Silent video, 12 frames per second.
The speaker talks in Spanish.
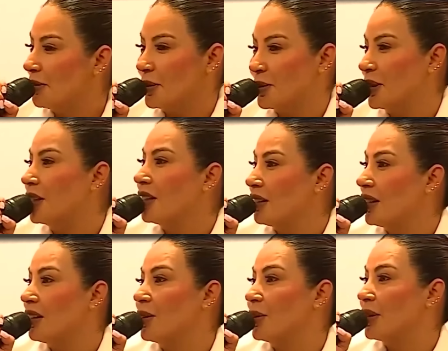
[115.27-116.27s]
No sé quién
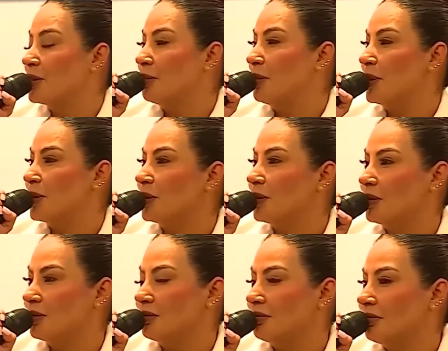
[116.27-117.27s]
declaró eso, pero
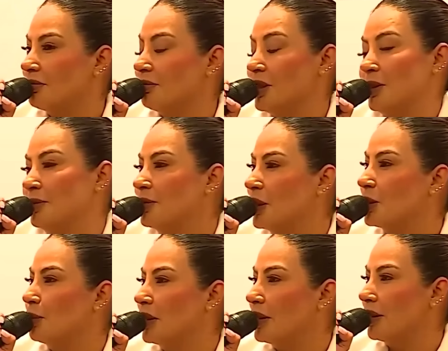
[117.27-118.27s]
bueno, las
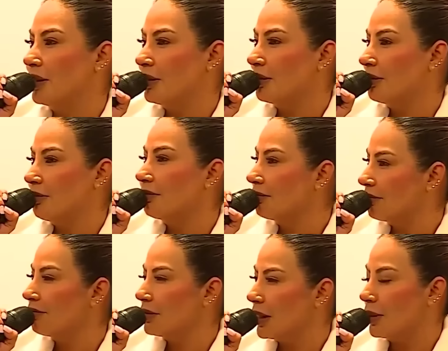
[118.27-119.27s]
tomaré
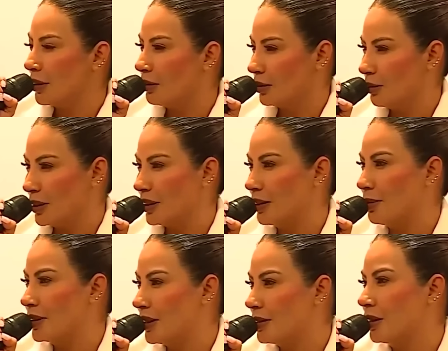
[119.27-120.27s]
de verdad con, bastante
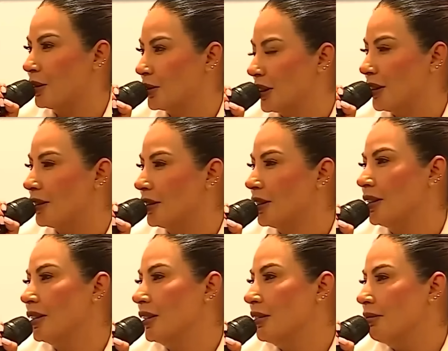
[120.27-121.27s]
paciencia, cautela,
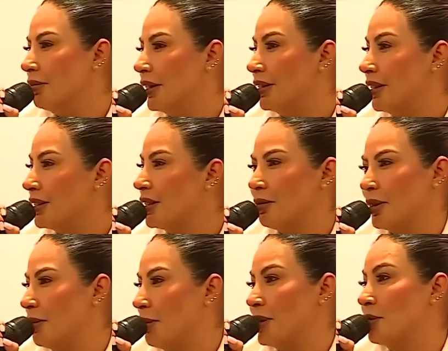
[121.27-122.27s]
para analizar porque
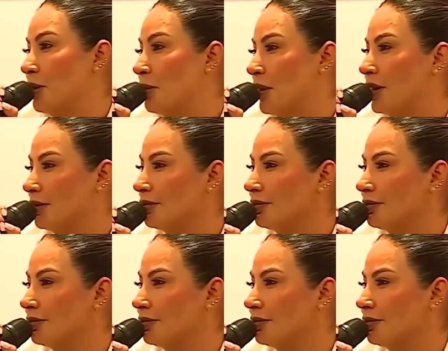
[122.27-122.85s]
me parece una burla.